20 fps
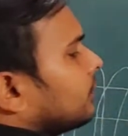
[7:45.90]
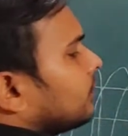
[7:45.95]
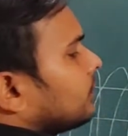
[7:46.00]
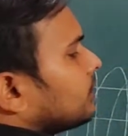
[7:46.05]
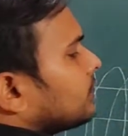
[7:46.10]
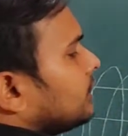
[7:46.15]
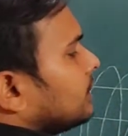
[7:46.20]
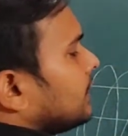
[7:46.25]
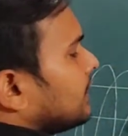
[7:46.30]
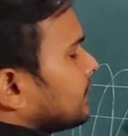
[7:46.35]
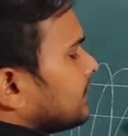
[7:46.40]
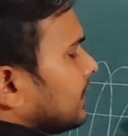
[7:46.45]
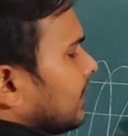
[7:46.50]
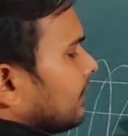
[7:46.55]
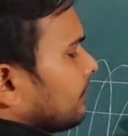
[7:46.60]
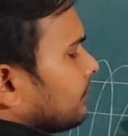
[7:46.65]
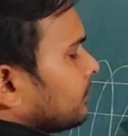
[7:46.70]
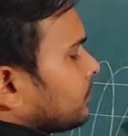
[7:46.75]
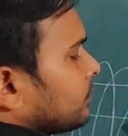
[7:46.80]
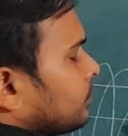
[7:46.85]
इधर से आप
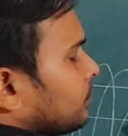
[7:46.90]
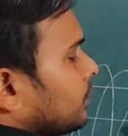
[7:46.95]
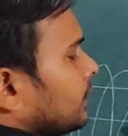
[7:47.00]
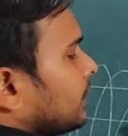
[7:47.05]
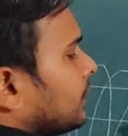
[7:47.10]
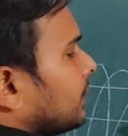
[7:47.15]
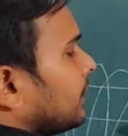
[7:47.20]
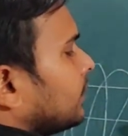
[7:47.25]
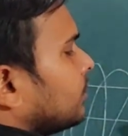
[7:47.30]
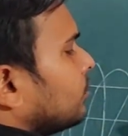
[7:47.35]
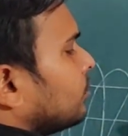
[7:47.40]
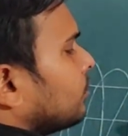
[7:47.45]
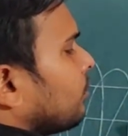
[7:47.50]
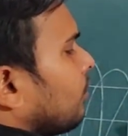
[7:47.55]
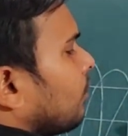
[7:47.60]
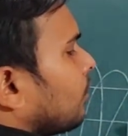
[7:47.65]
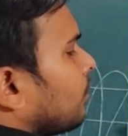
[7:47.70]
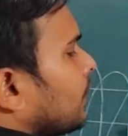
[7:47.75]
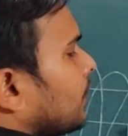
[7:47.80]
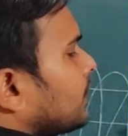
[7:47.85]
उसको देखेंगे तो
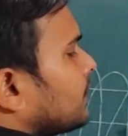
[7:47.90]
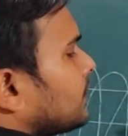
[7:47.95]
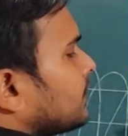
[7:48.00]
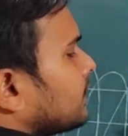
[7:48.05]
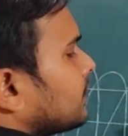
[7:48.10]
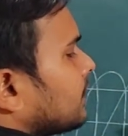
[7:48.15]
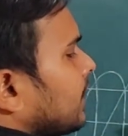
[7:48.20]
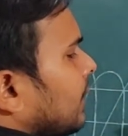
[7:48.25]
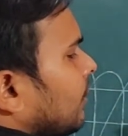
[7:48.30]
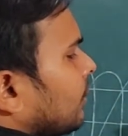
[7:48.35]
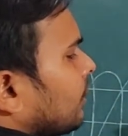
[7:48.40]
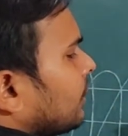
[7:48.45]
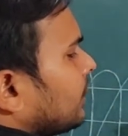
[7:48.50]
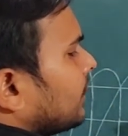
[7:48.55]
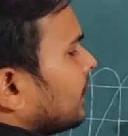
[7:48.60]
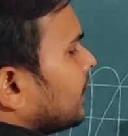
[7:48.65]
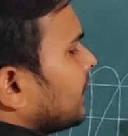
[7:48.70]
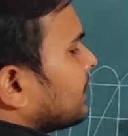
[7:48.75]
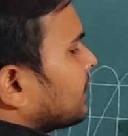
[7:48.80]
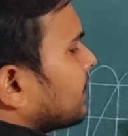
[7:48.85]
क्लॉकवाइज क्या होगी
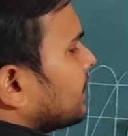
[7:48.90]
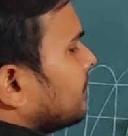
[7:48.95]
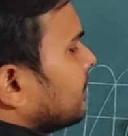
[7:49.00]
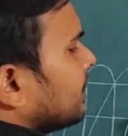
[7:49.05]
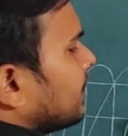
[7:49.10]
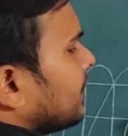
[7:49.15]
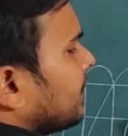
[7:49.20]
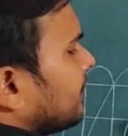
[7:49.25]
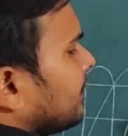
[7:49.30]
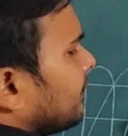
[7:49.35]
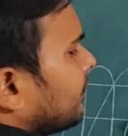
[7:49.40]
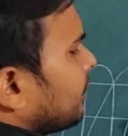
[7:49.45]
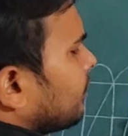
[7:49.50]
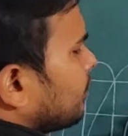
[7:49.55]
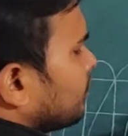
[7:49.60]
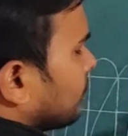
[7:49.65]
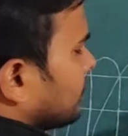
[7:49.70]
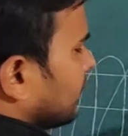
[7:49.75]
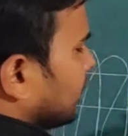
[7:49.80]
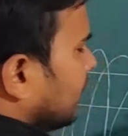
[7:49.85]
डायरेक्शन में करंट फ्लो
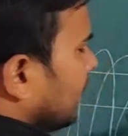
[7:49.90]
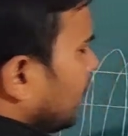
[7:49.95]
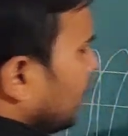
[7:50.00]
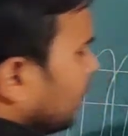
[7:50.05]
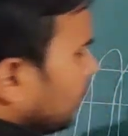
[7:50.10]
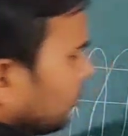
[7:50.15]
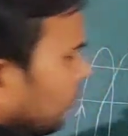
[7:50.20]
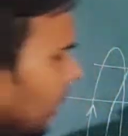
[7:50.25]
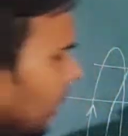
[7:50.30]
होगी तो आप